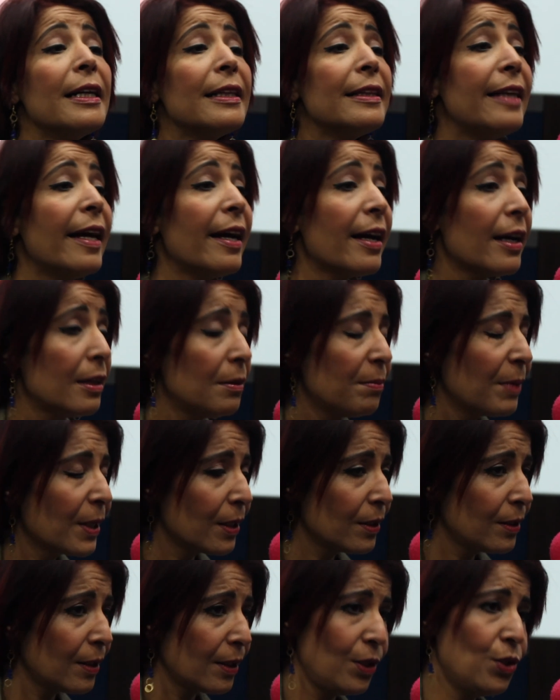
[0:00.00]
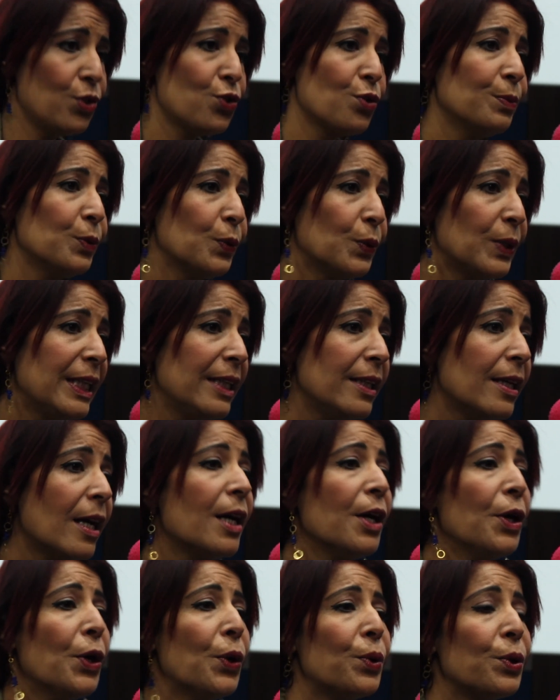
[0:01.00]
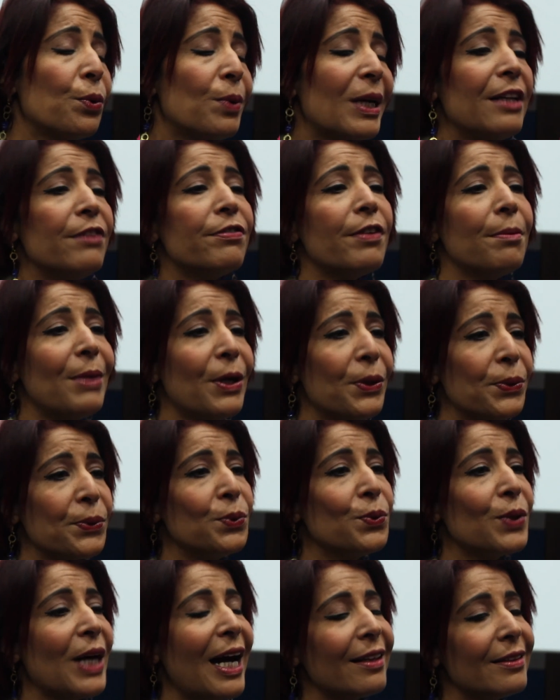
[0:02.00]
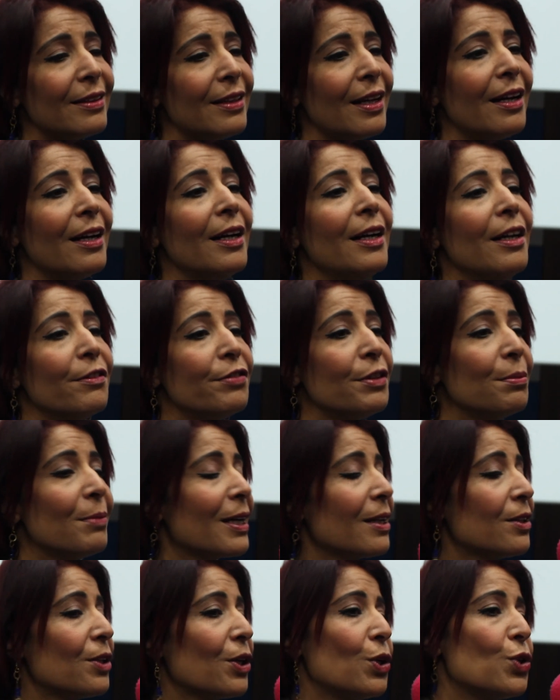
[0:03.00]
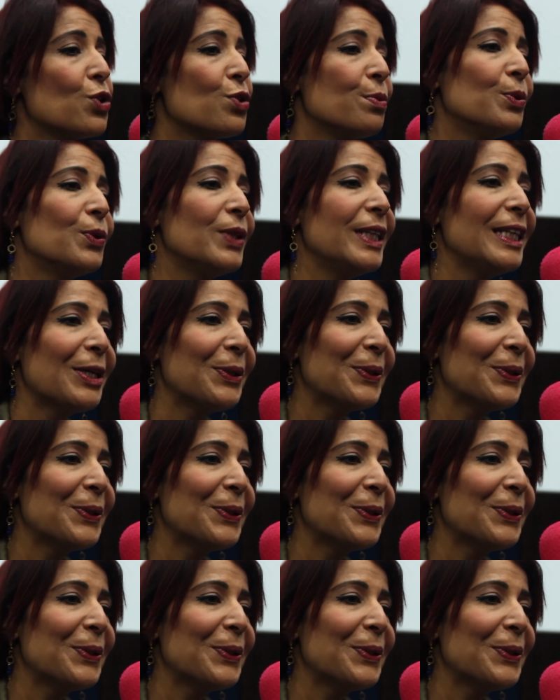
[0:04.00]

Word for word: داخل داخل مناطق الجمهورية ويولي فما عروض حتى في مناطق الجمهورية